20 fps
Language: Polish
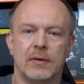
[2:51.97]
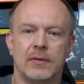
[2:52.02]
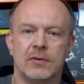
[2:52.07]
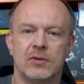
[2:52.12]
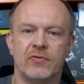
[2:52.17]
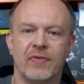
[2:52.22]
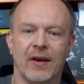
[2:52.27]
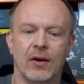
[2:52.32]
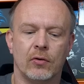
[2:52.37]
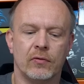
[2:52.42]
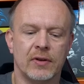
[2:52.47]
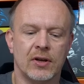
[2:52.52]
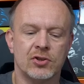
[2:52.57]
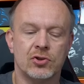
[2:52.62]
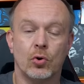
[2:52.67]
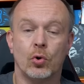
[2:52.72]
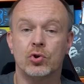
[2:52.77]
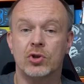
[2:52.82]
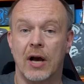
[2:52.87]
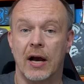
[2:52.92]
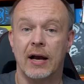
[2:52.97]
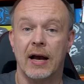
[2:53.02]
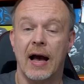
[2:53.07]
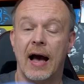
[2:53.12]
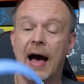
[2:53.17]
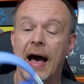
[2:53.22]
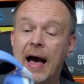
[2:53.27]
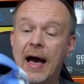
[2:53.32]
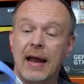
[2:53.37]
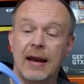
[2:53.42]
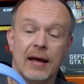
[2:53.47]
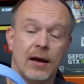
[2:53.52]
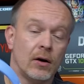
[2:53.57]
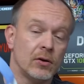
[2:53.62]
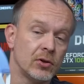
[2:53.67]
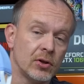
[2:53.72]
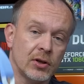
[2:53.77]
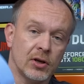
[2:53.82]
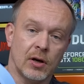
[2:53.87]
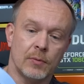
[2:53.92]
dźwięku w naszych uszach,
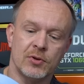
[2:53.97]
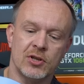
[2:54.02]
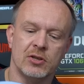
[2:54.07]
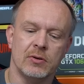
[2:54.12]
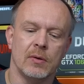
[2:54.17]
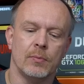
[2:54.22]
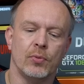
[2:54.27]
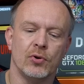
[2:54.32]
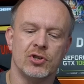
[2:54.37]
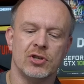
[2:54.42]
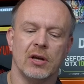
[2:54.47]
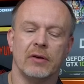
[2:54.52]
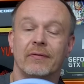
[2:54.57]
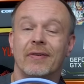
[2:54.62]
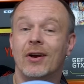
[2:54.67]
ale do tego przejdziemy później.